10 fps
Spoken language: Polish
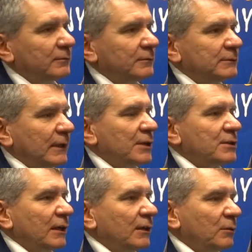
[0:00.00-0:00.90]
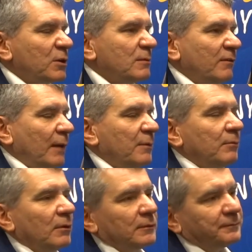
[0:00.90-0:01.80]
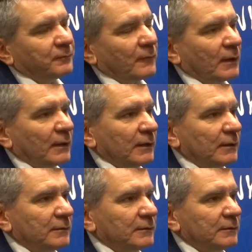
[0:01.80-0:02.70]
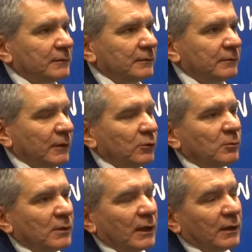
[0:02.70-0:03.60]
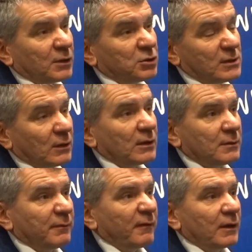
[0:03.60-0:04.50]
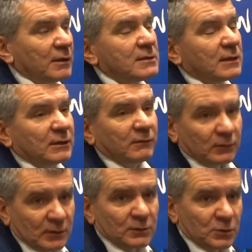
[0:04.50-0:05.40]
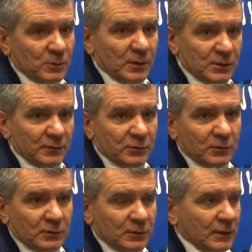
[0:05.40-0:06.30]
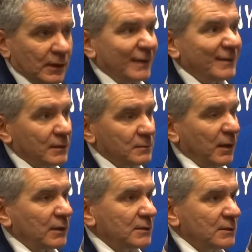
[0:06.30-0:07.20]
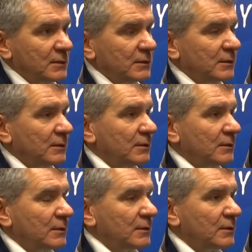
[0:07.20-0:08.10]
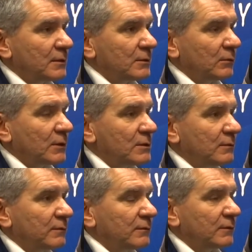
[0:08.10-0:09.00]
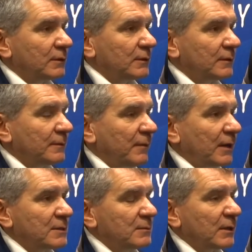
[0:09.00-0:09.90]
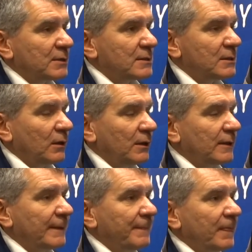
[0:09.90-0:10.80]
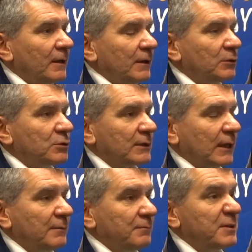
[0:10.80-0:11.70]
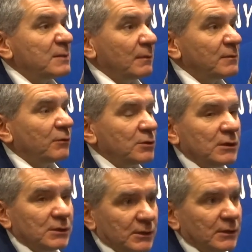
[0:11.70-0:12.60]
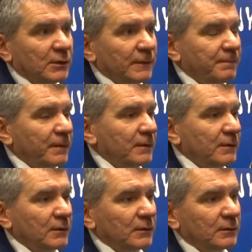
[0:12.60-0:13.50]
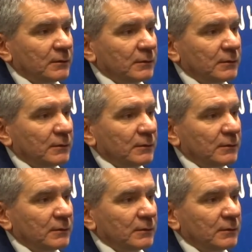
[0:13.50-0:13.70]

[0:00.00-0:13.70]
zależy jak na tym rozmawiamy, bo mm, y, według mnie, znaczy to jest akurat pewna inicjatywa, która zrodziła się wśród radnych z Barcic i sołtysów y, Barcic, Barcic Dolnych, którzy takim pismem zwrócili się do, do